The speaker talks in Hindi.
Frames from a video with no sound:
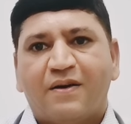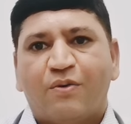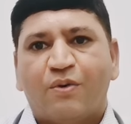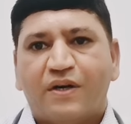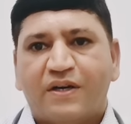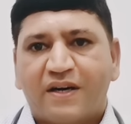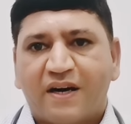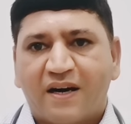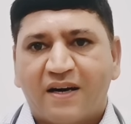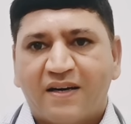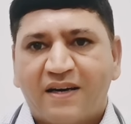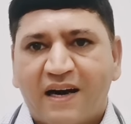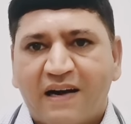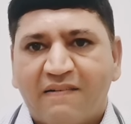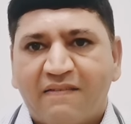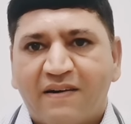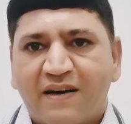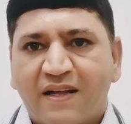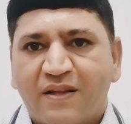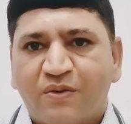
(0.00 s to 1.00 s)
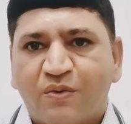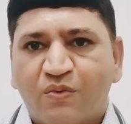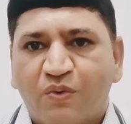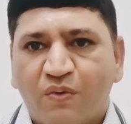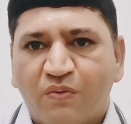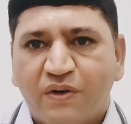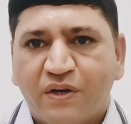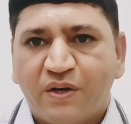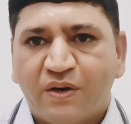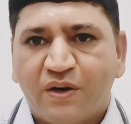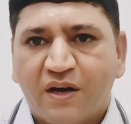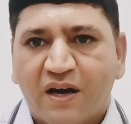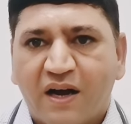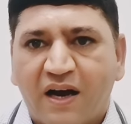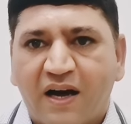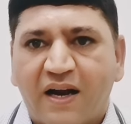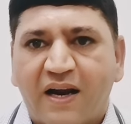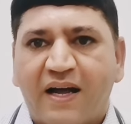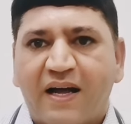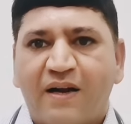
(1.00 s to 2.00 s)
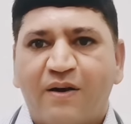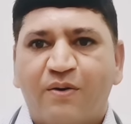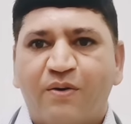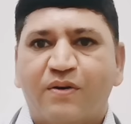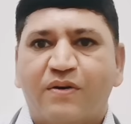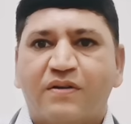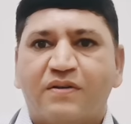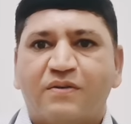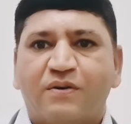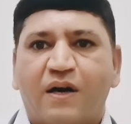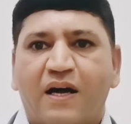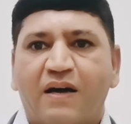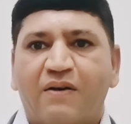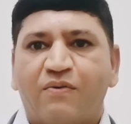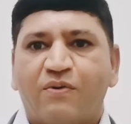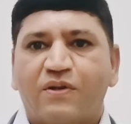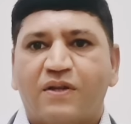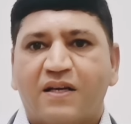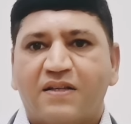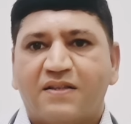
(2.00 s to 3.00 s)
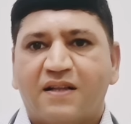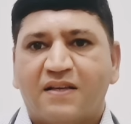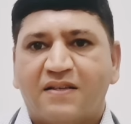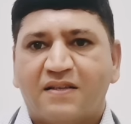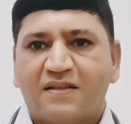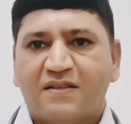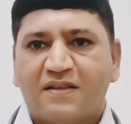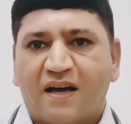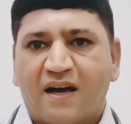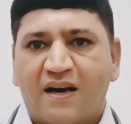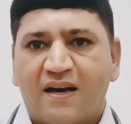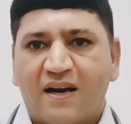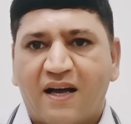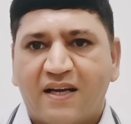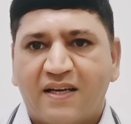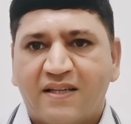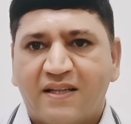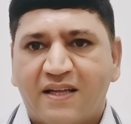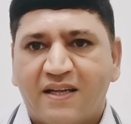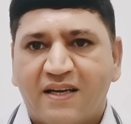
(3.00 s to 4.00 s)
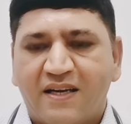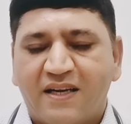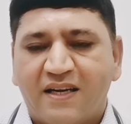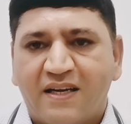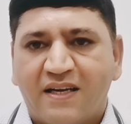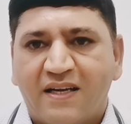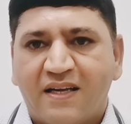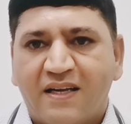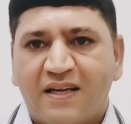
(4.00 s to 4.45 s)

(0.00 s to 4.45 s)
कोई ट्रक ड्राइवर है तो वो वीडियो लगा रहा है लोग जो है वो दस दस हज़ार लाइक दे रहे हैं